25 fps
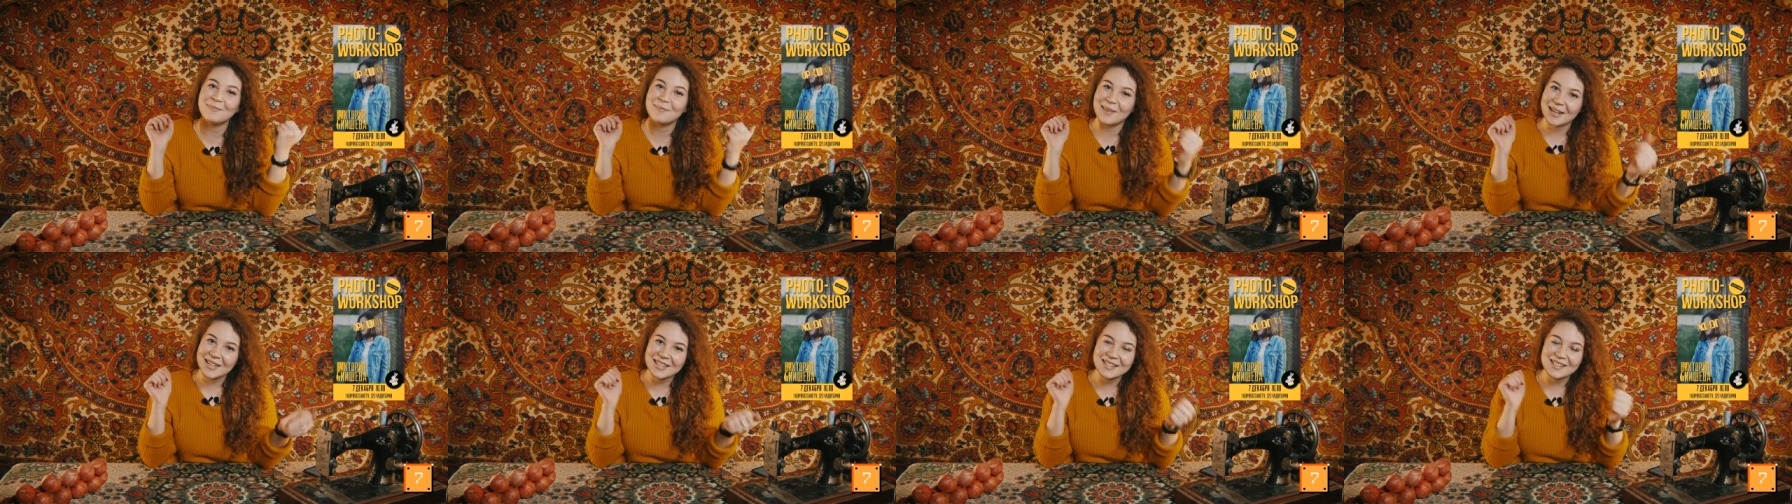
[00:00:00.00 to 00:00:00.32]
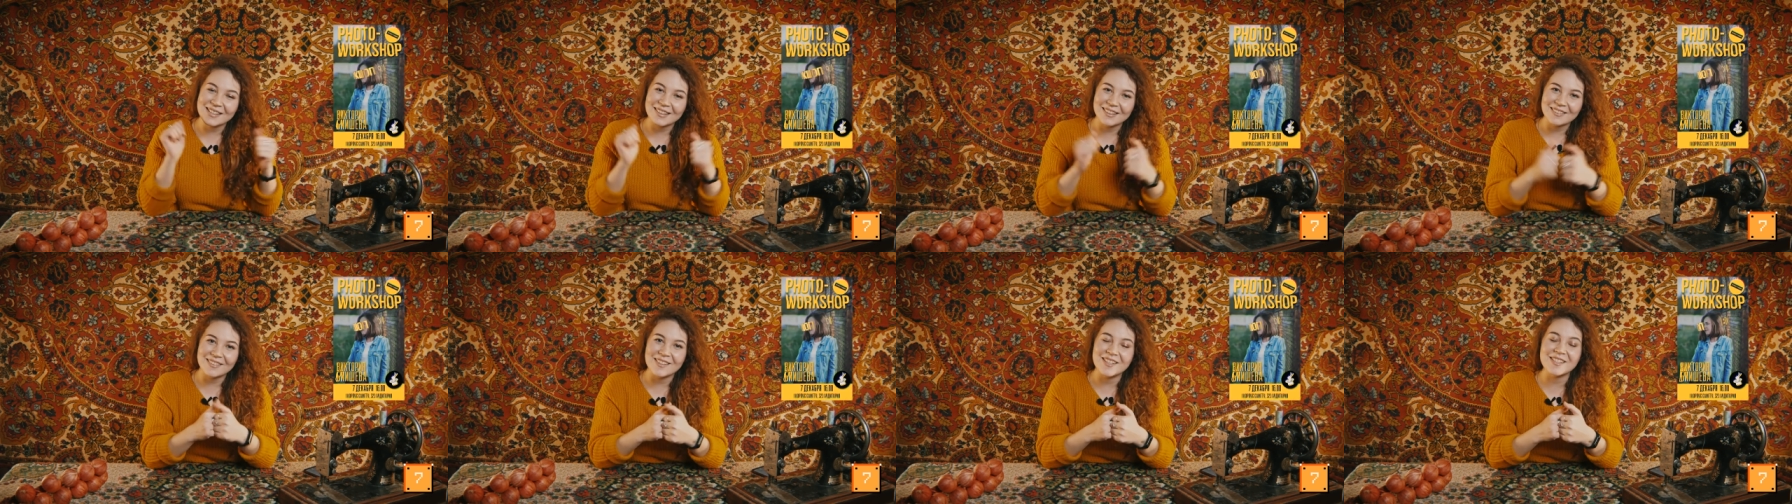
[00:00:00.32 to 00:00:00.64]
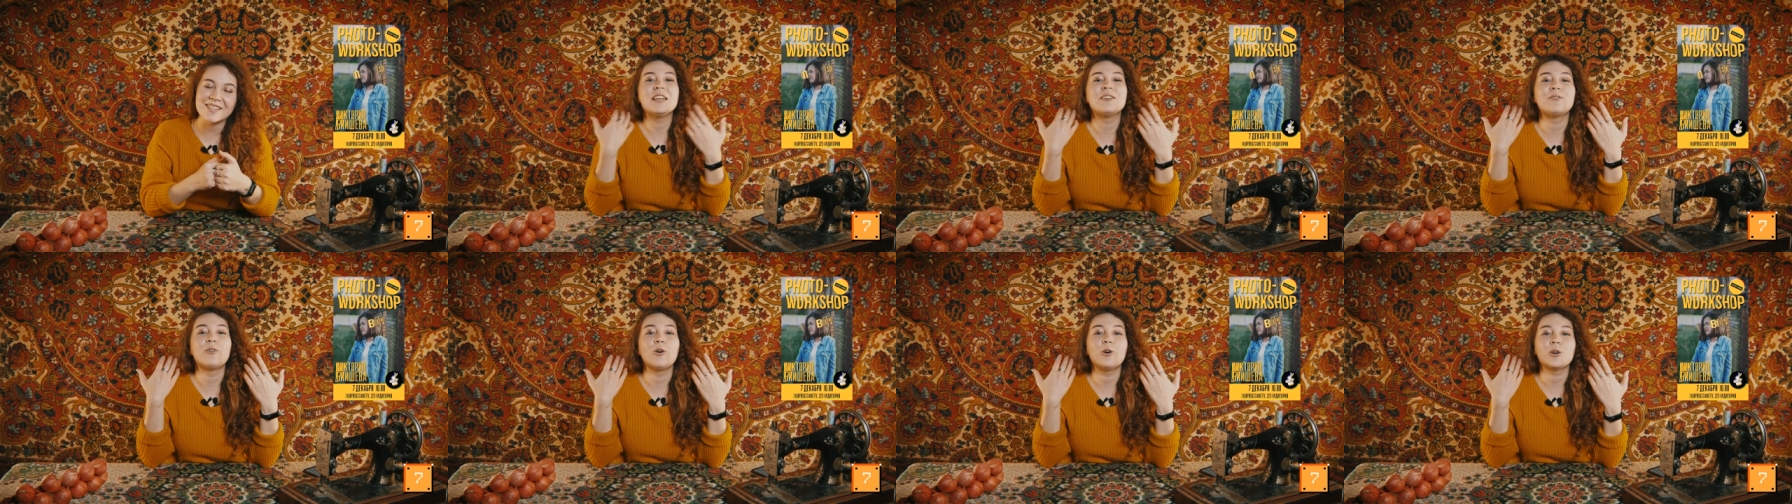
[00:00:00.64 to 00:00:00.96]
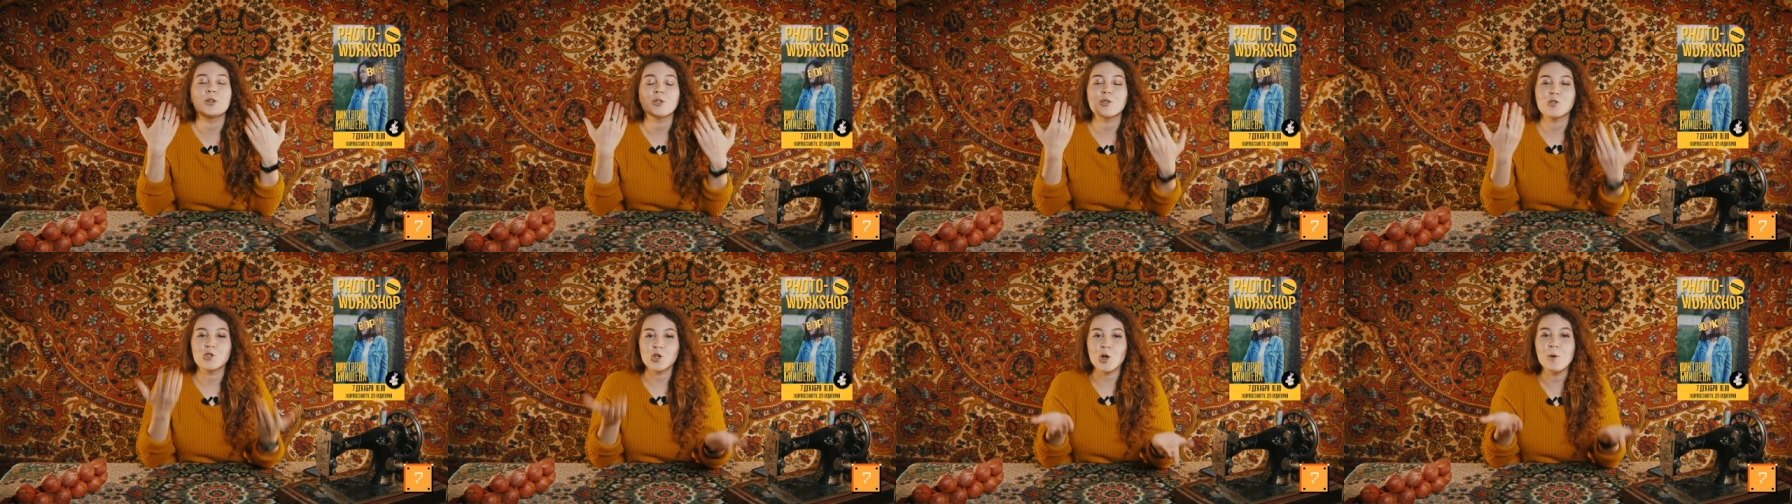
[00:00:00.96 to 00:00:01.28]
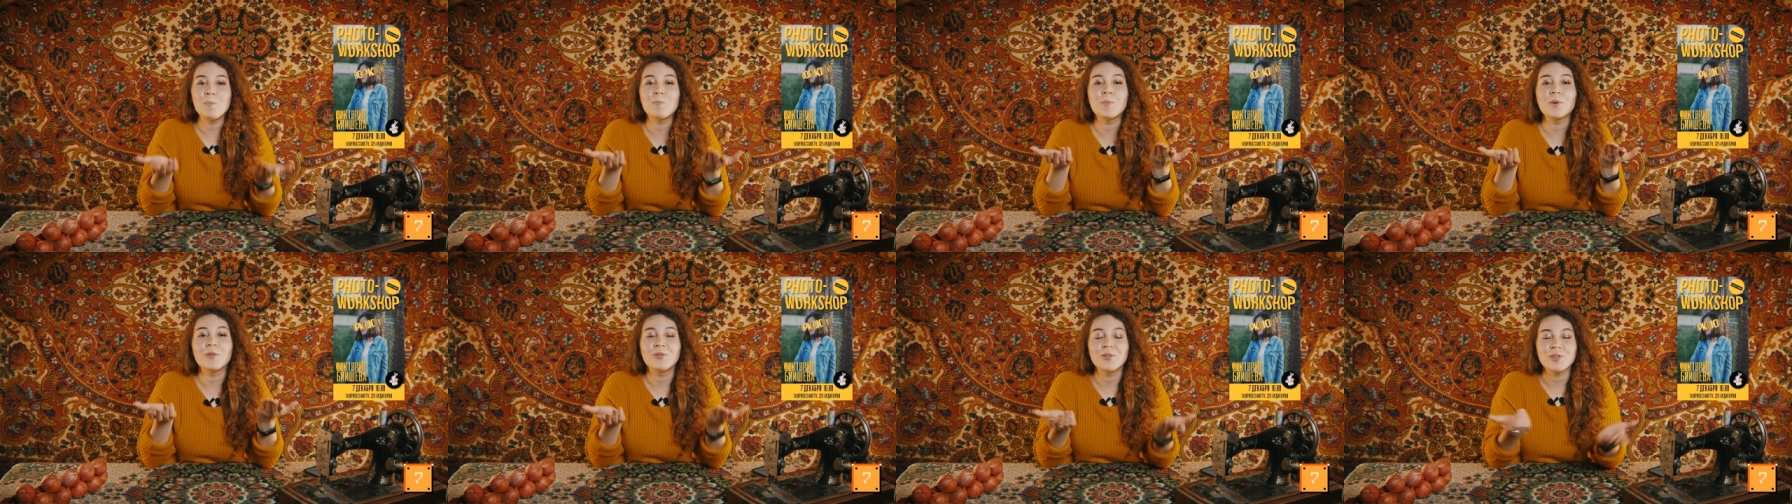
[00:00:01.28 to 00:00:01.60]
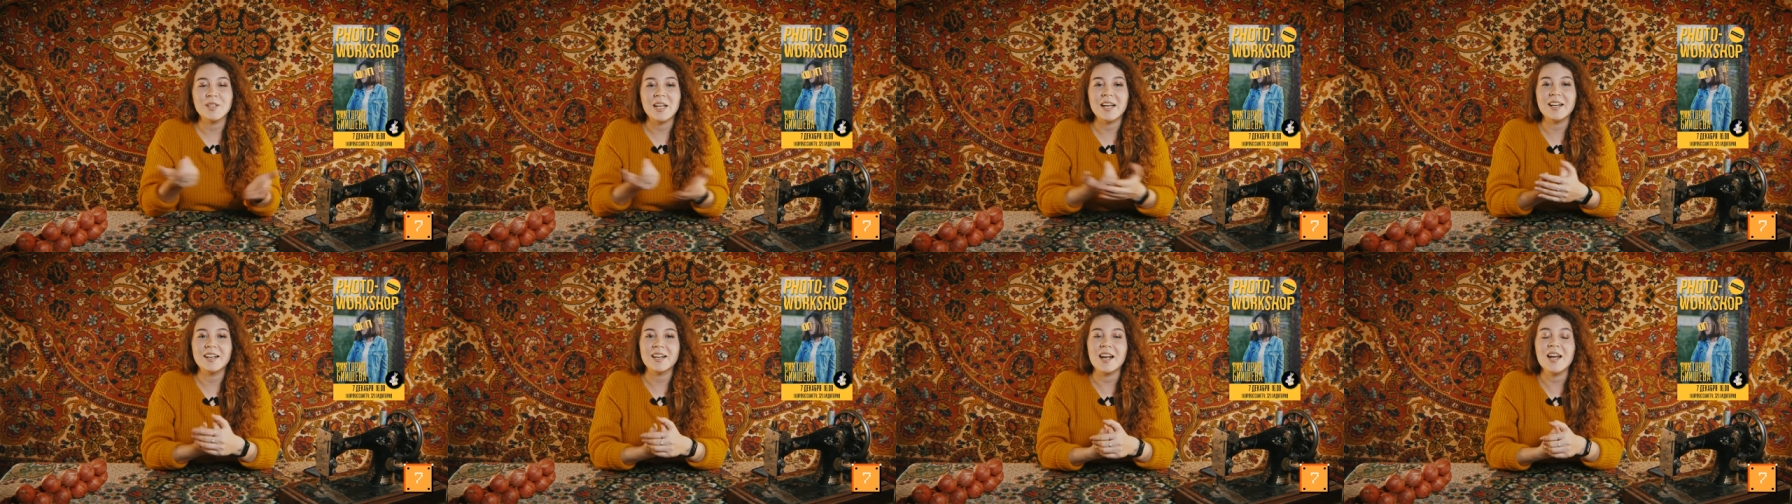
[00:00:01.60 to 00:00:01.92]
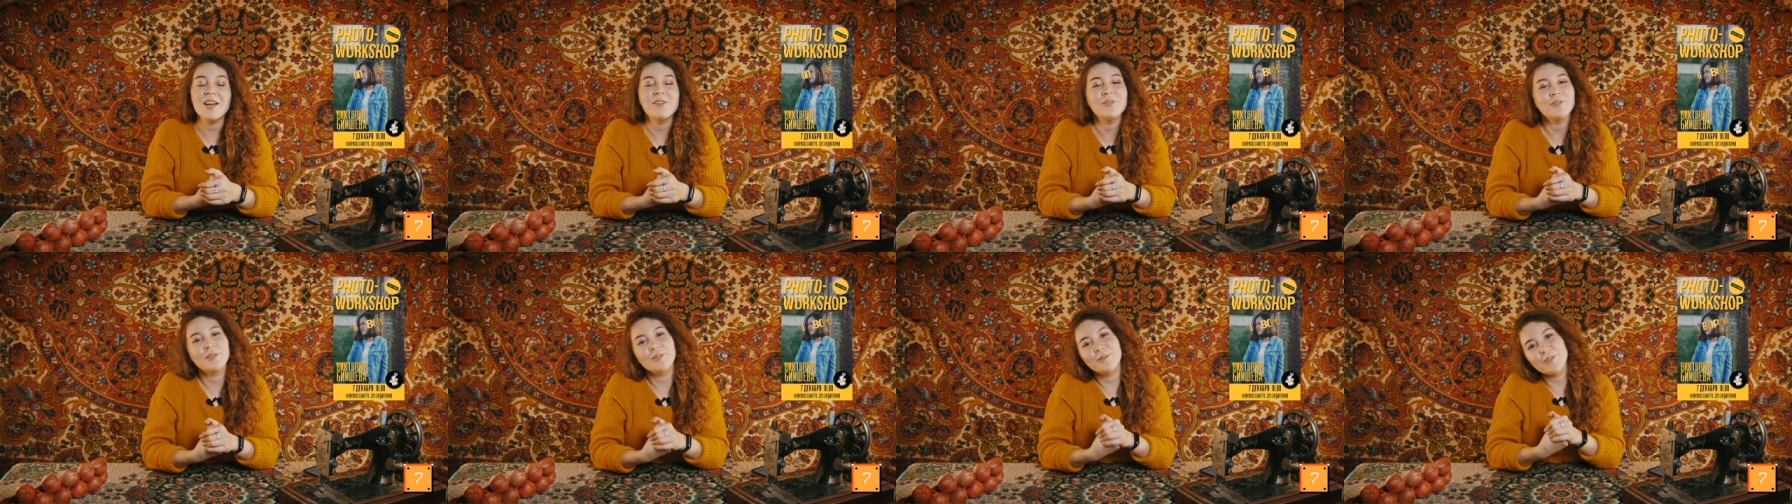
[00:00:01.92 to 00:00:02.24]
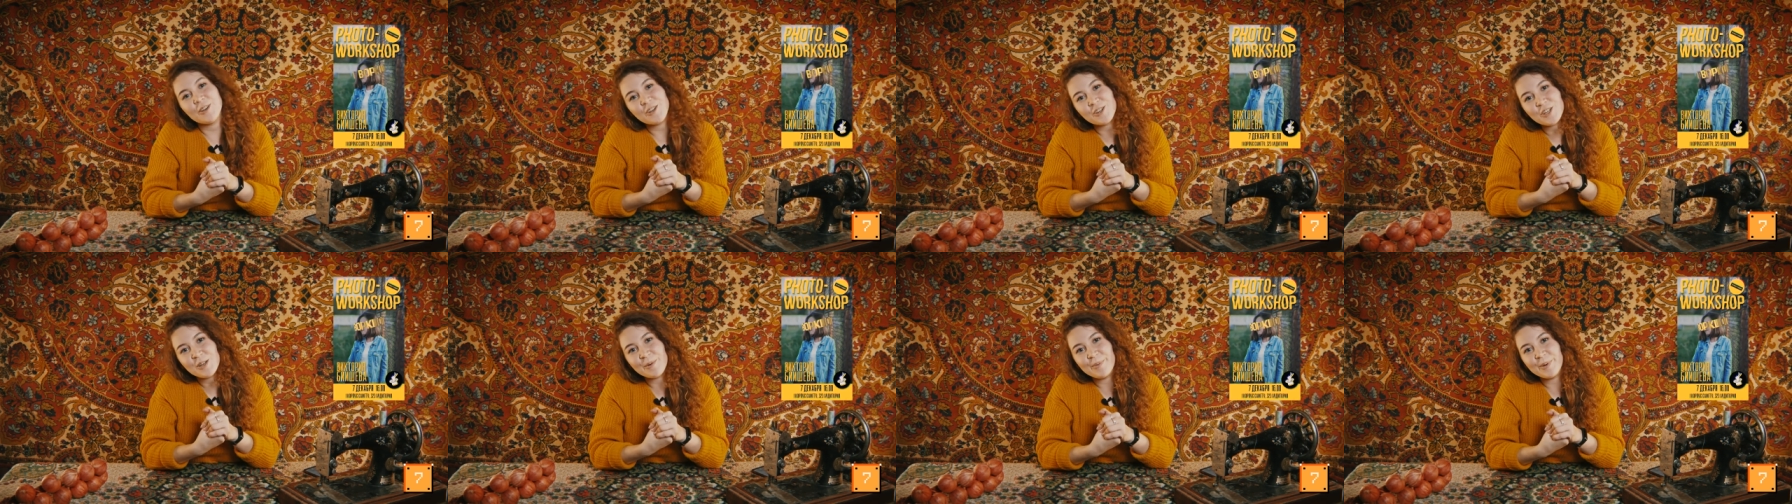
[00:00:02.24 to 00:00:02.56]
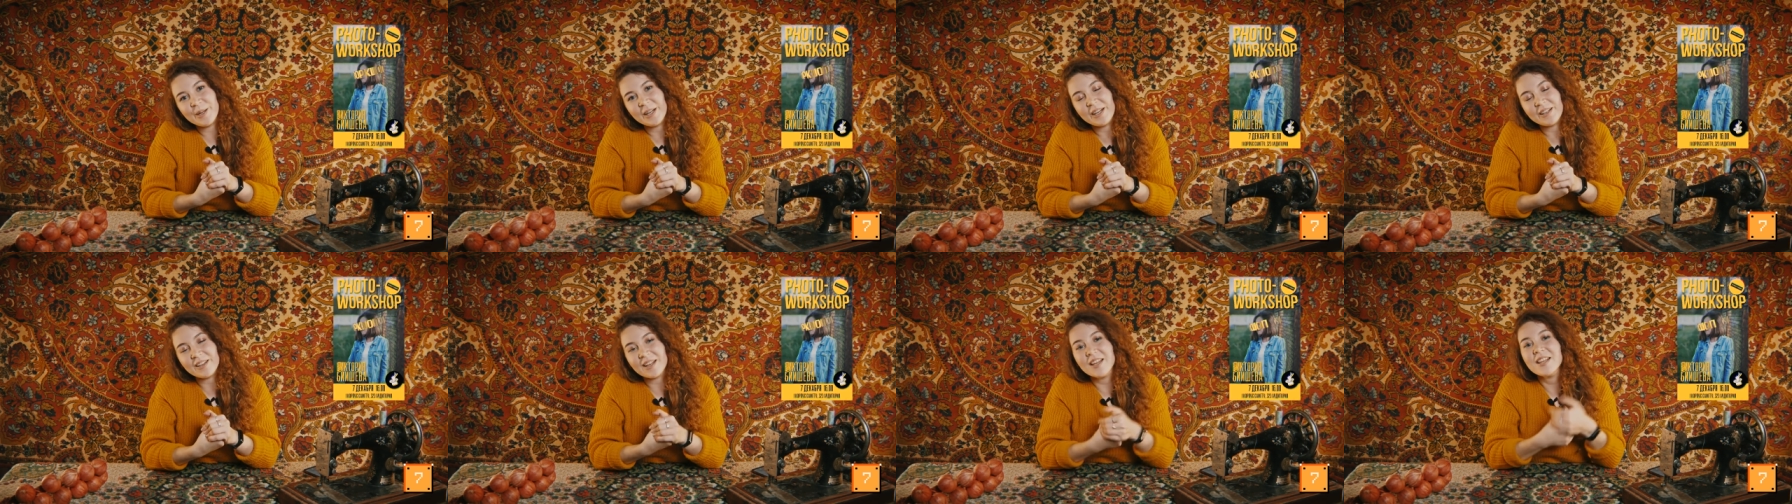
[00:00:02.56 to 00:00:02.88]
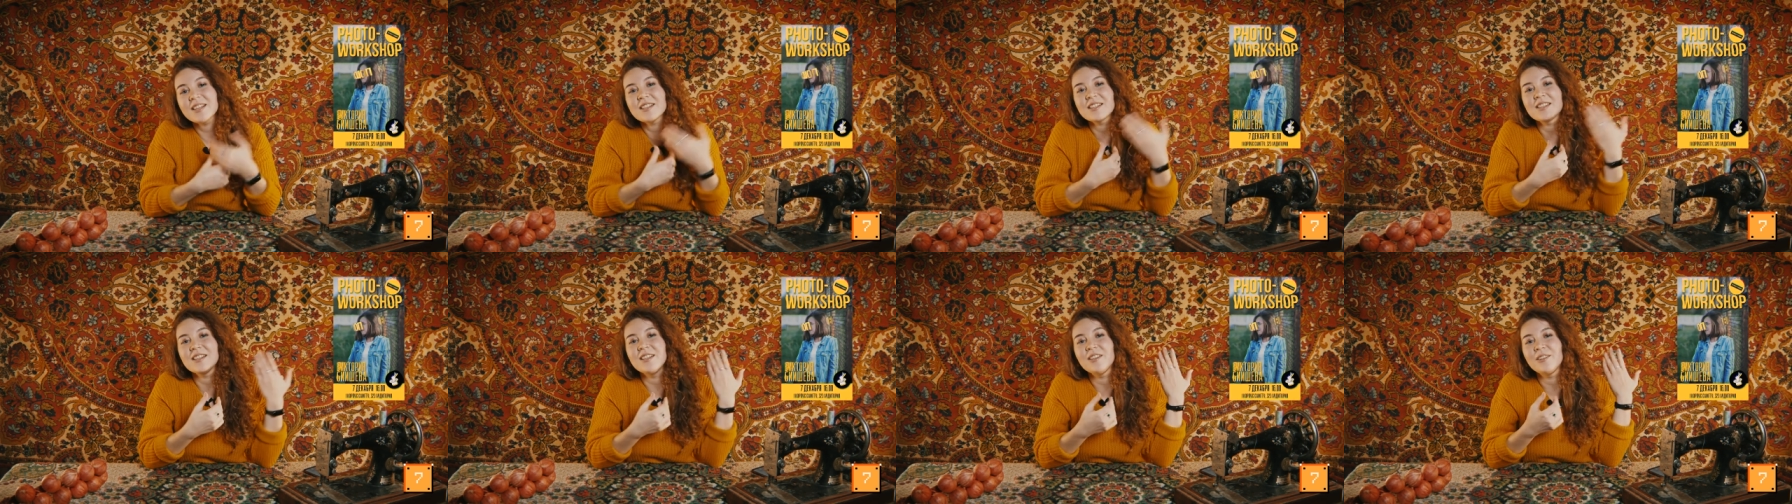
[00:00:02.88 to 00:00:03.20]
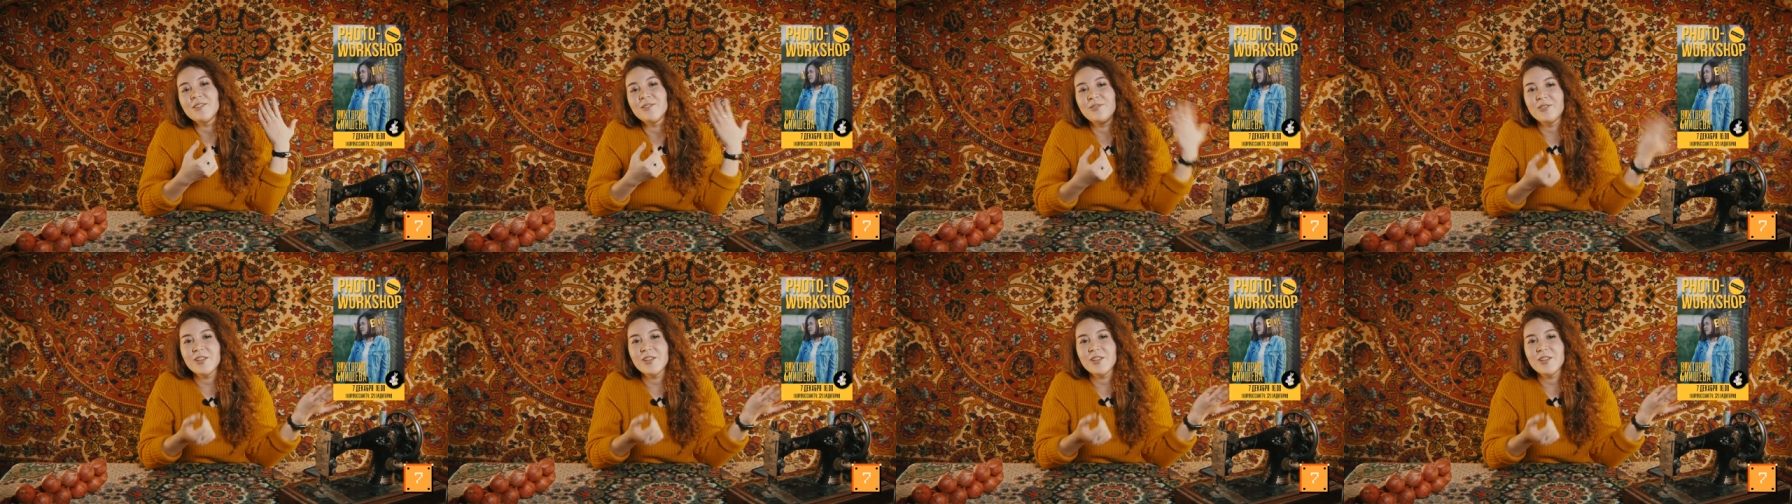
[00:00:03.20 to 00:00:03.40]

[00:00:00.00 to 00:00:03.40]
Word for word: мастер-класс и воркшоп по фотографии у нашей прекрасной